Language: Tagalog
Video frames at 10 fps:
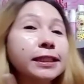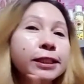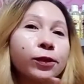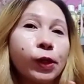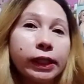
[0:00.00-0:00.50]

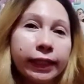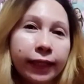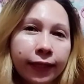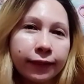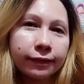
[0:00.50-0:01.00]
Strong
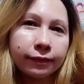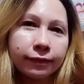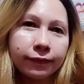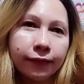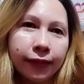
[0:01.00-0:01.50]
Kit.
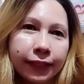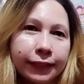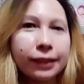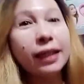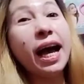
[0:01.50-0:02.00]
Yes.
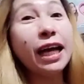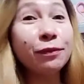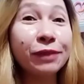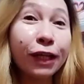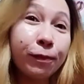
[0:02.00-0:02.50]

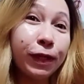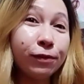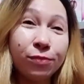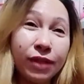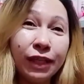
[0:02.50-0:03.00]
Naghahanap din kami
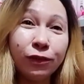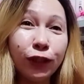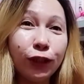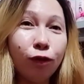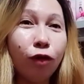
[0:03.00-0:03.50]
ng ano
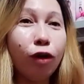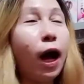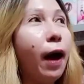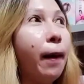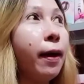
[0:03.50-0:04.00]
dito,
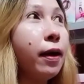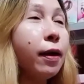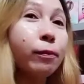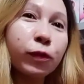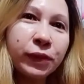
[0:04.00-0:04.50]
ah,
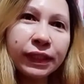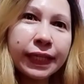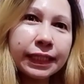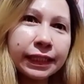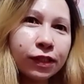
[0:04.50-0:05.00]

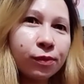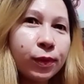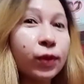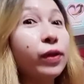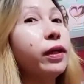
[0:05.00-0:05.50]
provincial
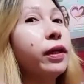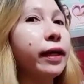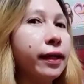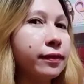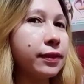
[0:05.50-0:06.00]
distributor ng
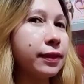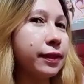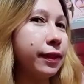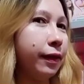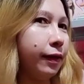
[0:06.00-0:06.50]

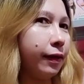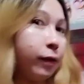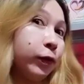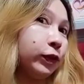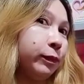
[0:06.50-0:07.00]
NCR.
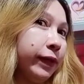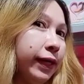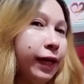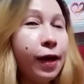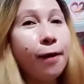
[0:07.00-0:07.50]
O, di ba?